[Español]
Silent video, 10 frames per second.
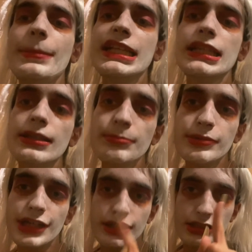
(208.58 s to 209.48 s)
dicen por
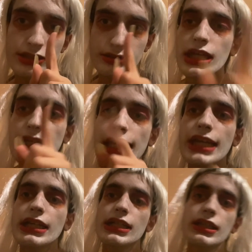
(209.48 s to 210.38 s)
aquí que hay
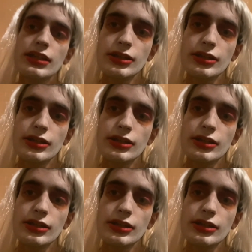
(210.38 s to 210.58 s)
gente que no ha